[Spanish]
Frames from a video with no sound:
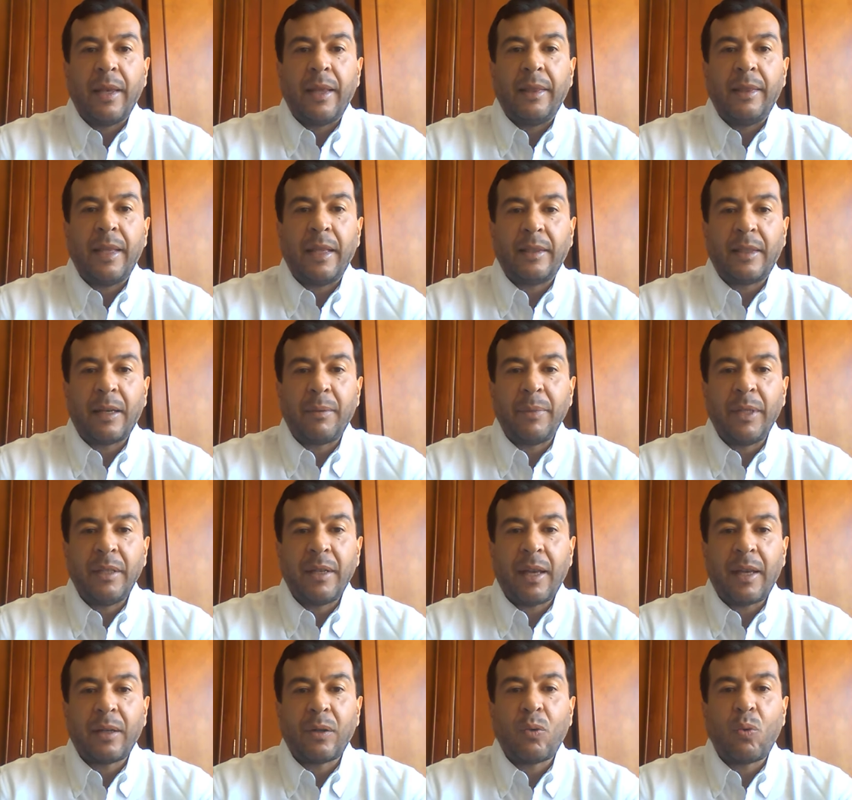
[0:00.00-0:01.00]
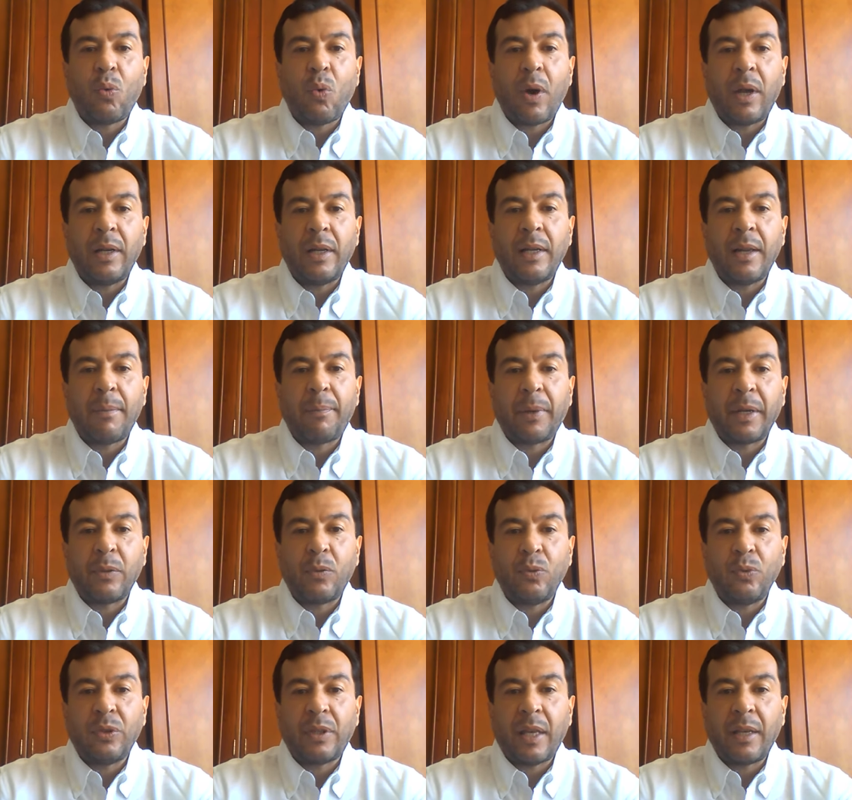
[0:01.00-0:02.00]
determinar cuál es la
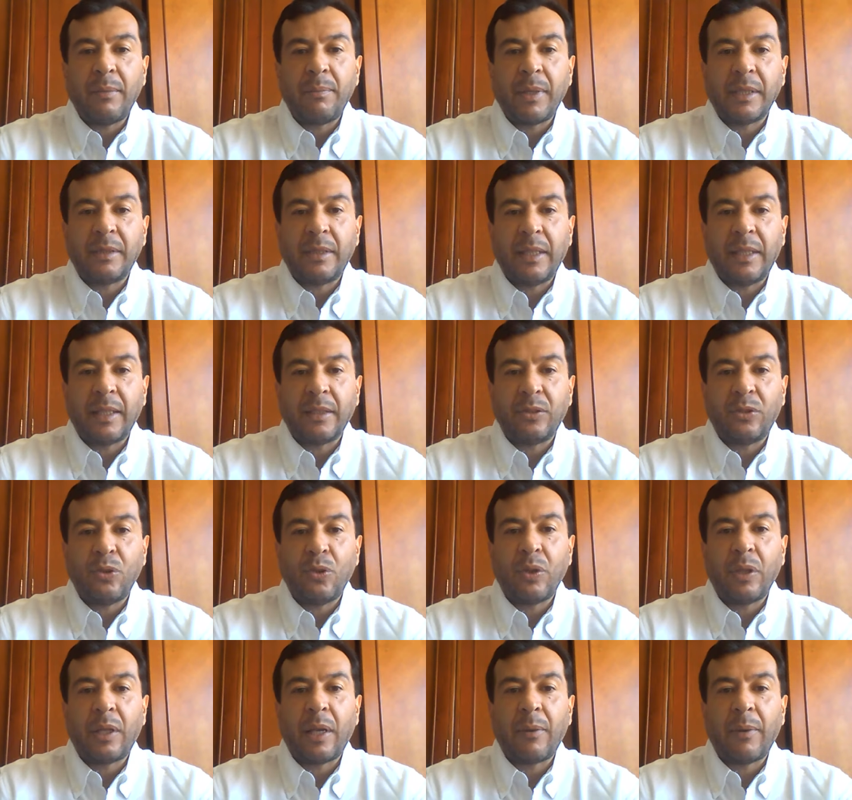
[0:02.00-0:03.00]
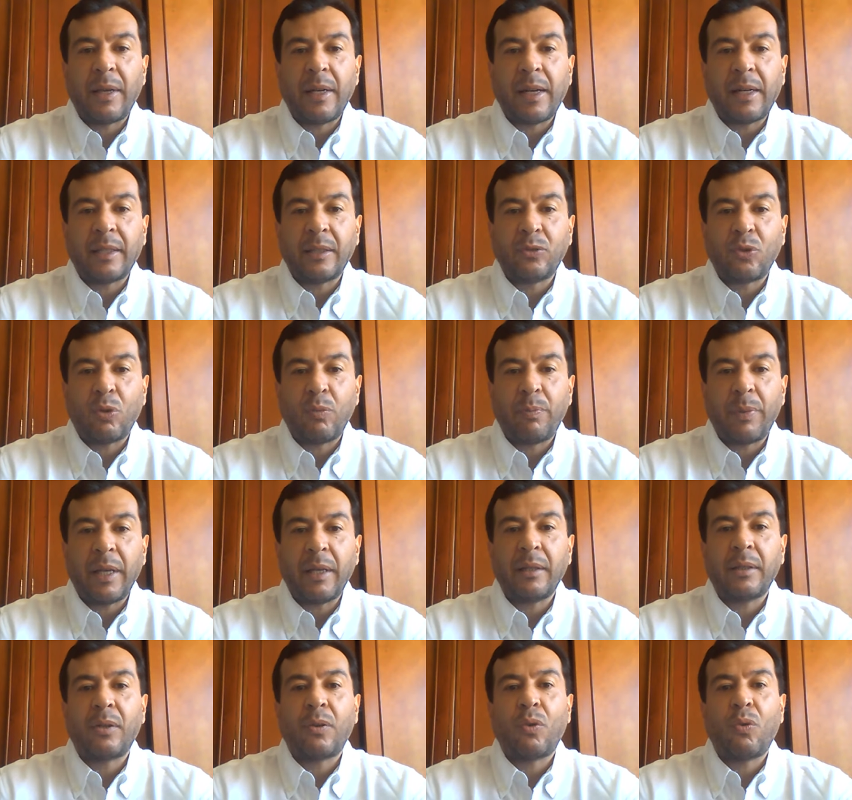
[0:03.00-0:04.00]
pregunta de investigación que van a
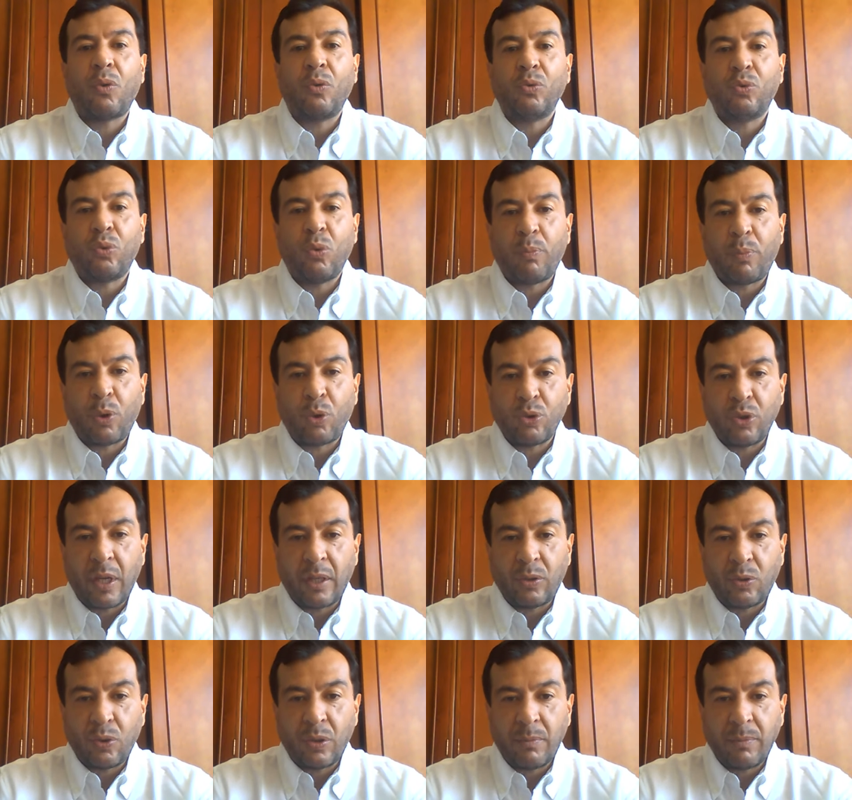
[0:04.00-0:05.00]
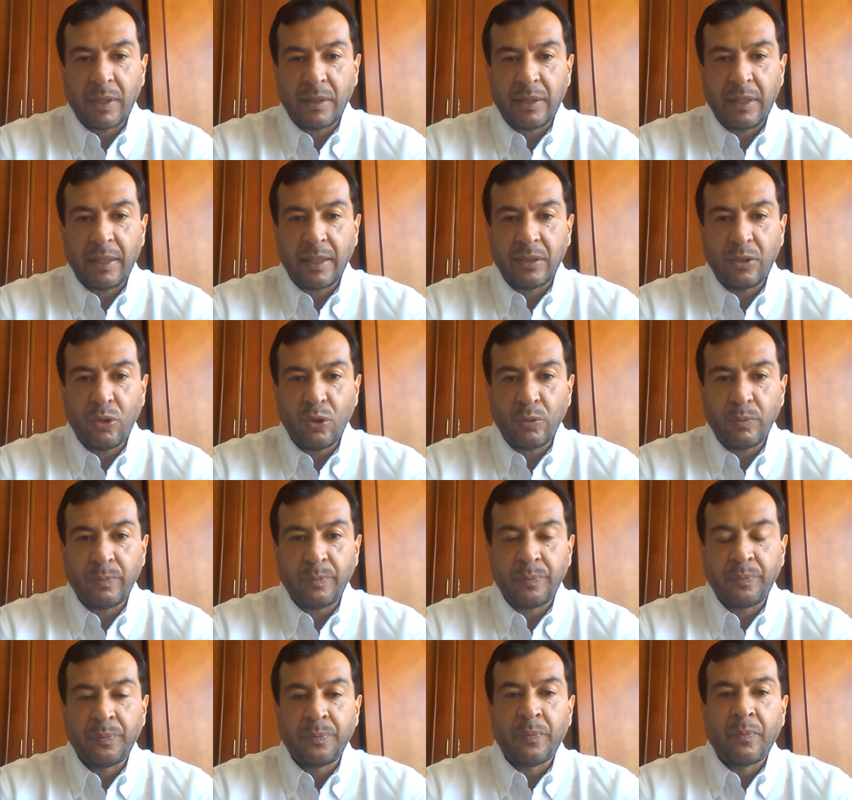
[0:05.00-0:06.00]
resolver con su proyecto de investigación
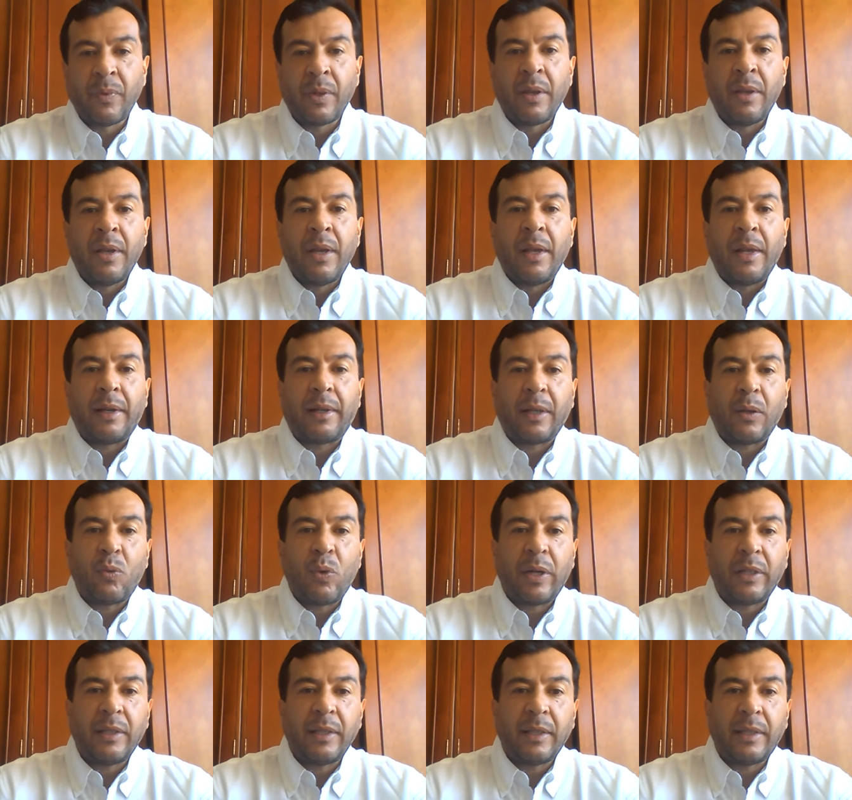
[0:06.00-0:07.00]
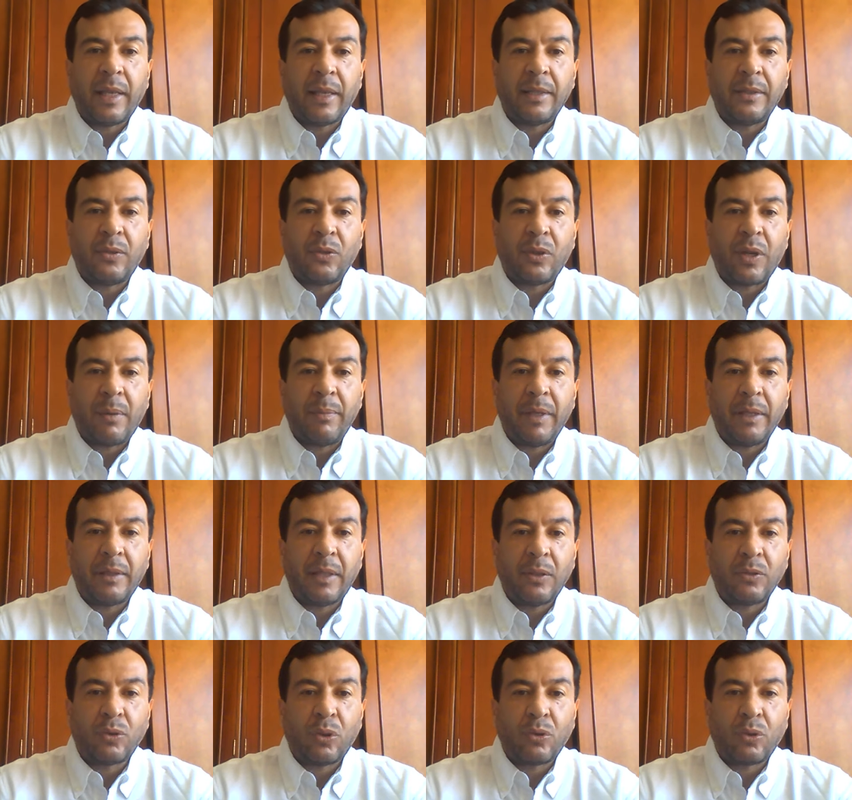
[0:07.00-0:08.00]
Recuerden que
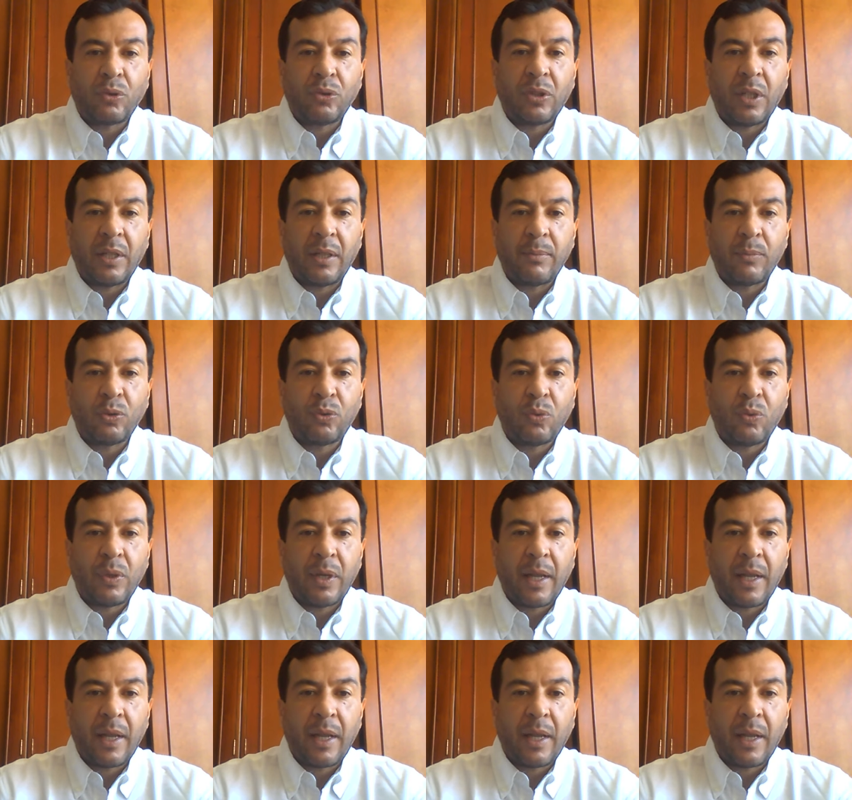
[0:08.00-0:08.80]
adicionalmente nosotros tenemos